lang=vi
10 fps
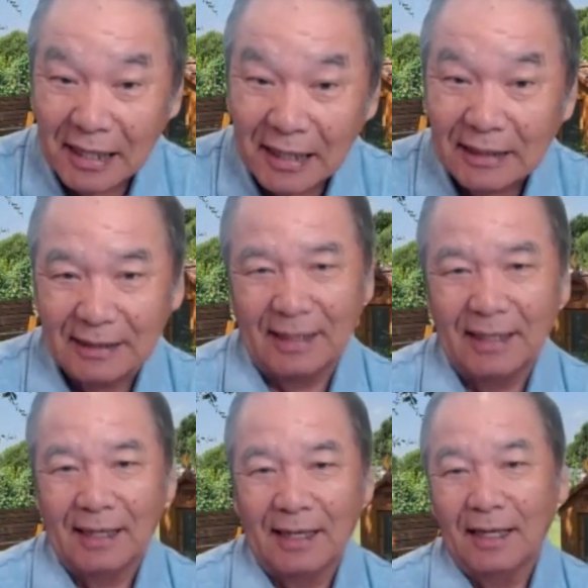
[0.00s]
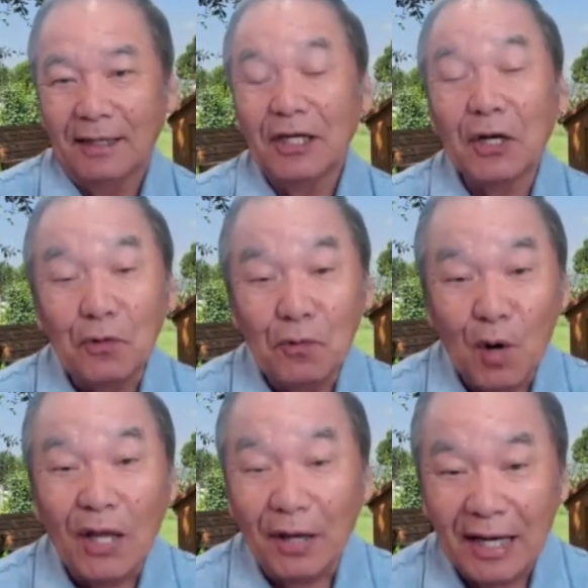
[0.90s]
kịp chị cũng
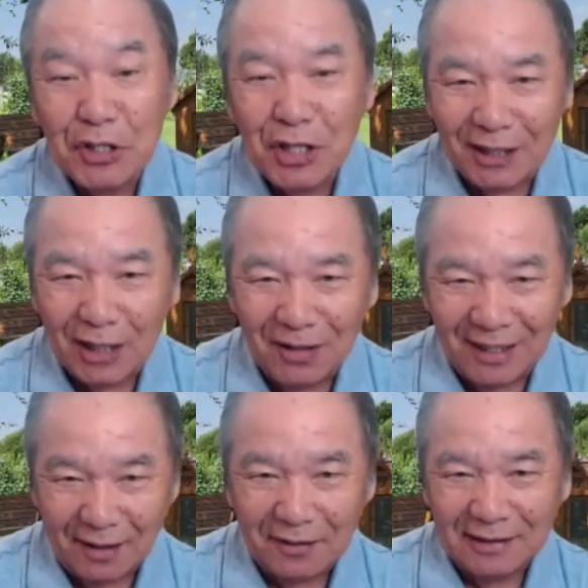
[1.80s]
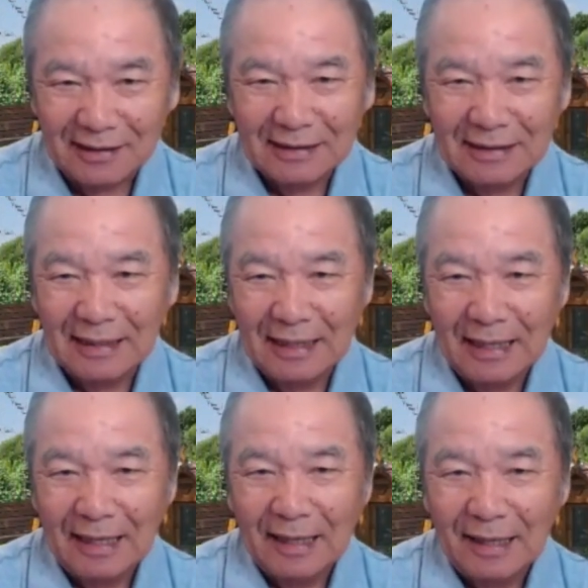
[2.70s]
mua cho nên sẽ tới nên tới
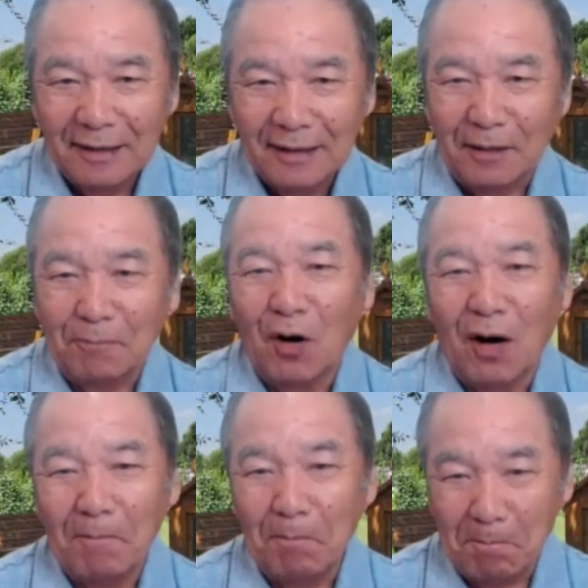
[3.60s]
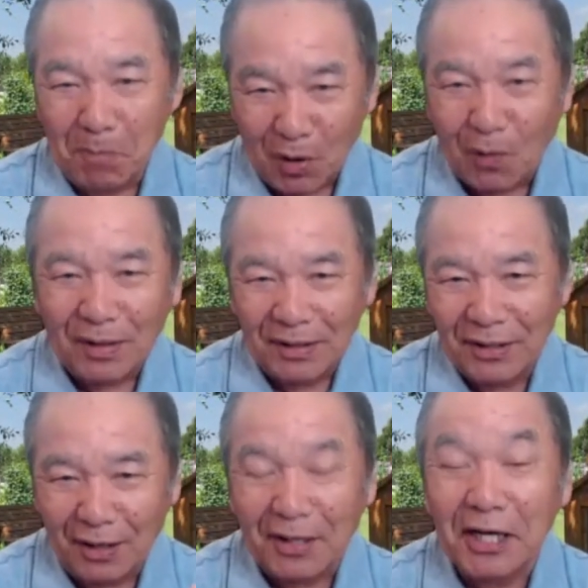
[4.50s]
chị mua balloon
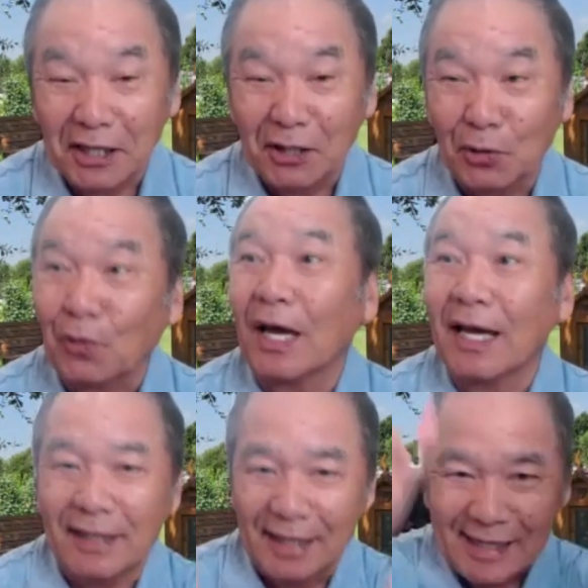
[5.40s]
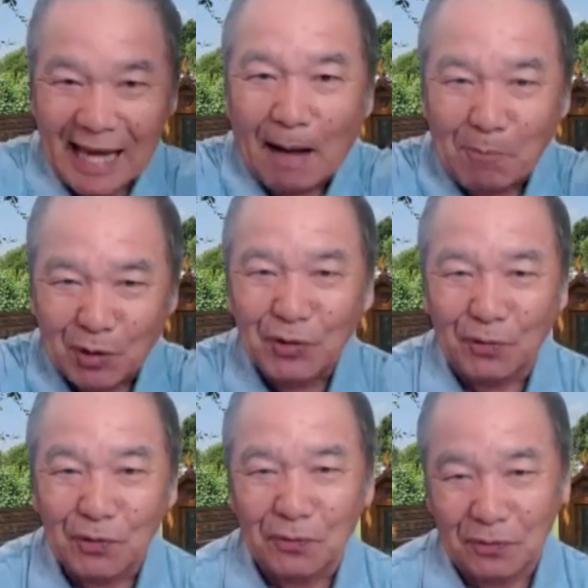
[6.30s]
cho là khi đó tôi khen chị già một
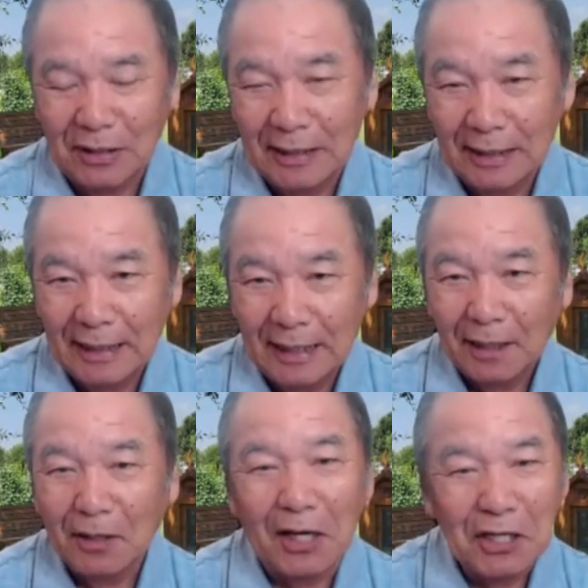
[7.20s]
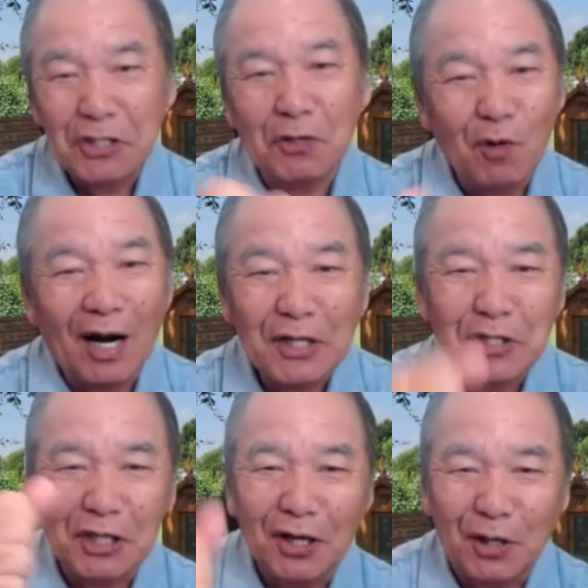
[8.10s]
sống đủ cái chỉ mua nó
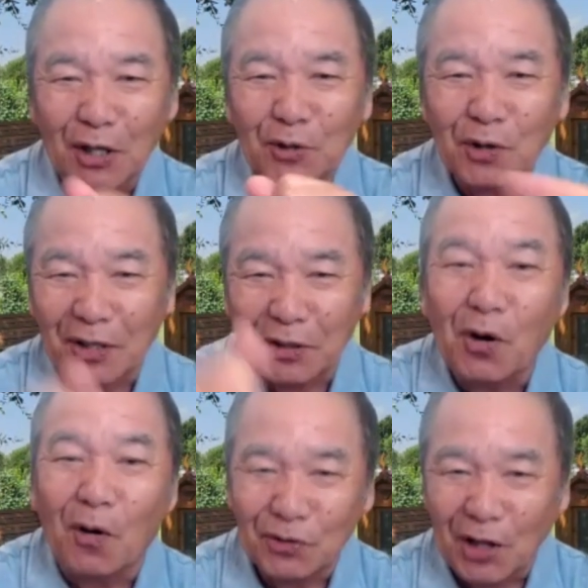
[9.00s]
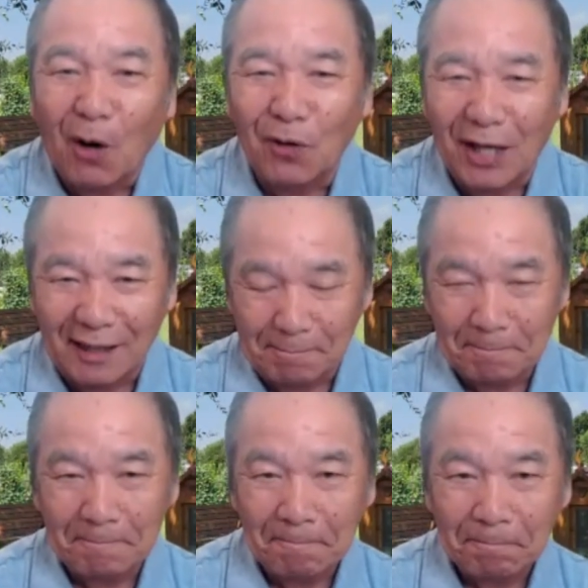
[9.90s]
chỉ cái control tàu đi
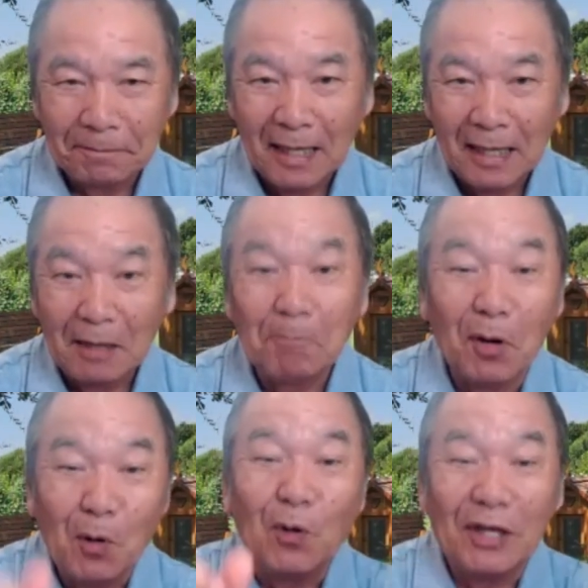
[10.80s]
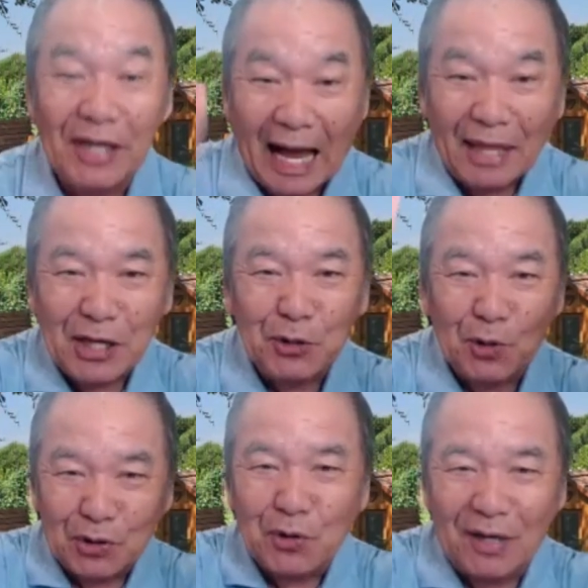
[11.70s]
balloon già chỉ
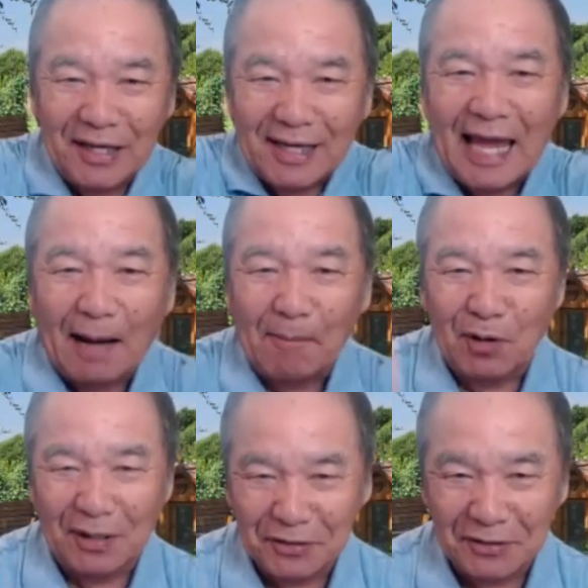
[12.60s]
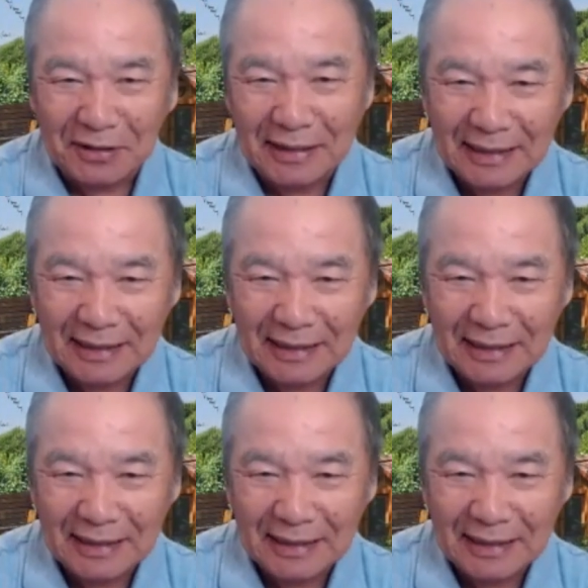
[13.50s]
cho chua chị già một lần sự